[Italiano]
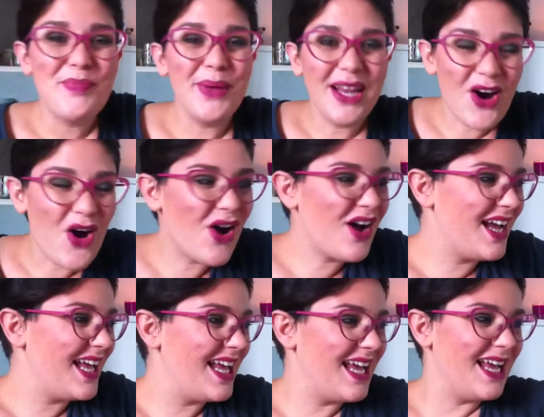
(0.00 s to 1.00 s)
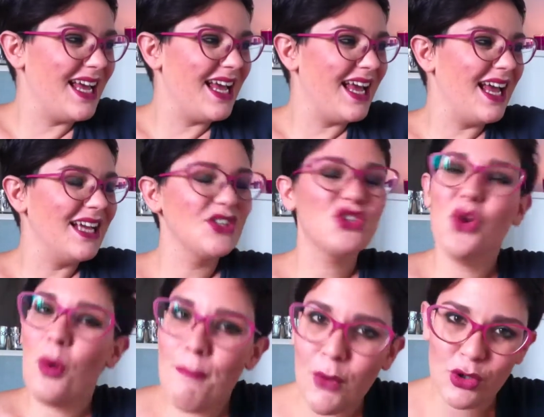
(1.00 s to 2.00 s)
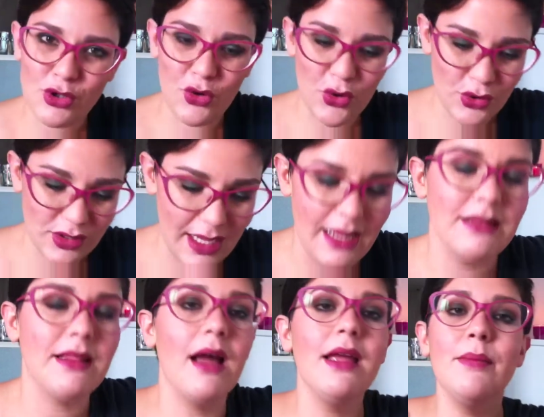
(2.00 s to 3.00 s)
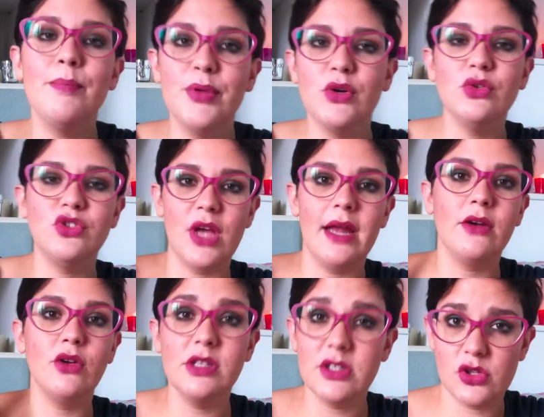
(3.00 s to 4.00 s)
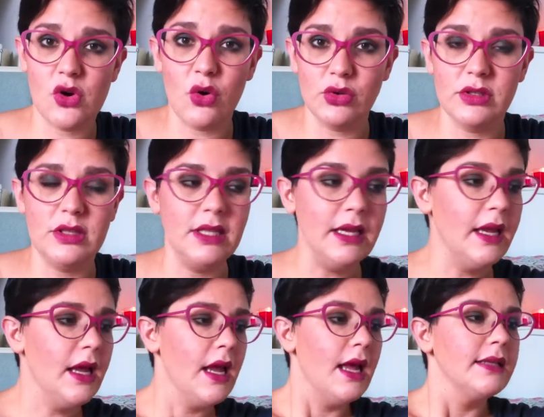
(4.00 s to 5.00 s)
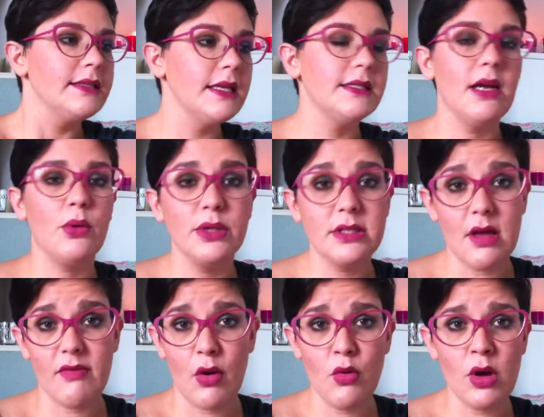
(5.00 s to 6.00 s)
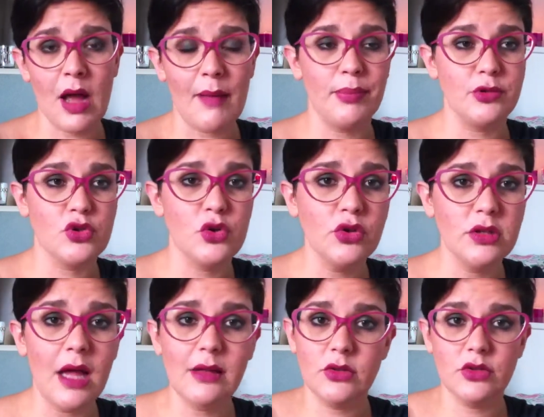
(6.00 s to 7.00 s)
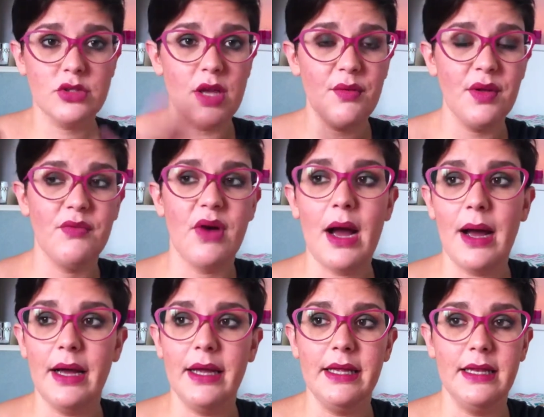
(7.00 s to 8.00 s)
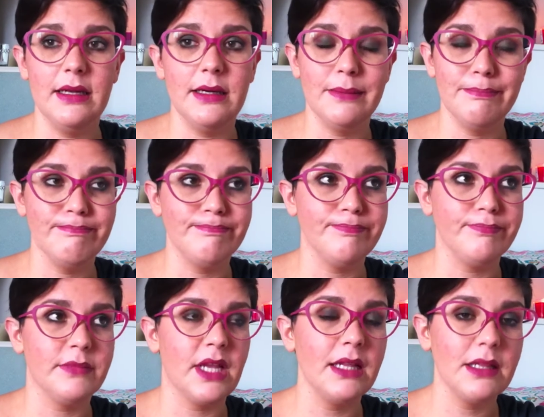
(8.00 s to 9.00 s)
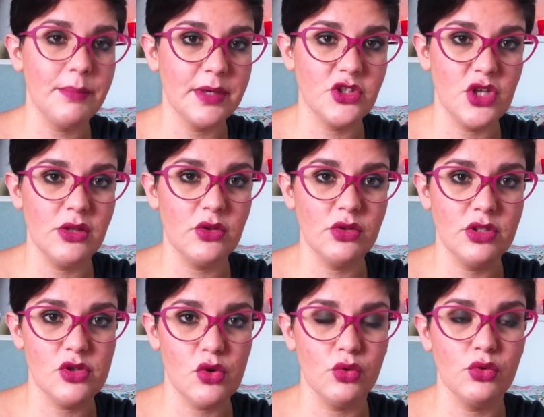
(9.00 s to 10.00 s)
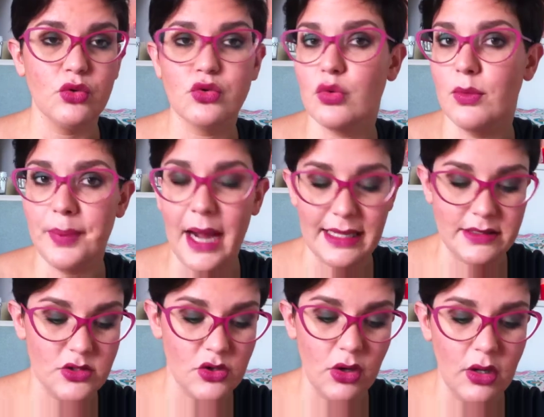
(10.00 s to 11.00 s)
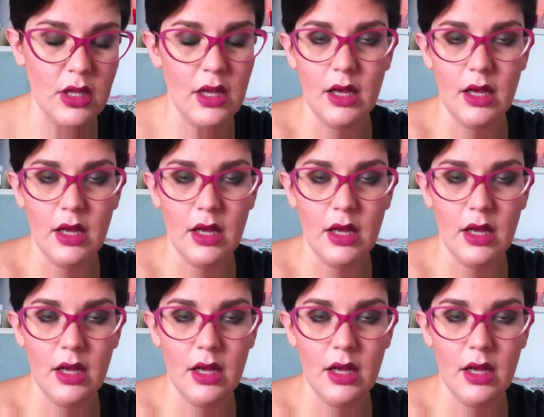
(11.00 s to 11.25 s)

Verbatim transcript: però eh, sono molto contenta in più c'erano gli sconti se si acquistava un capo scontato si aveva il um, mm, 30% di sconto sul prezzo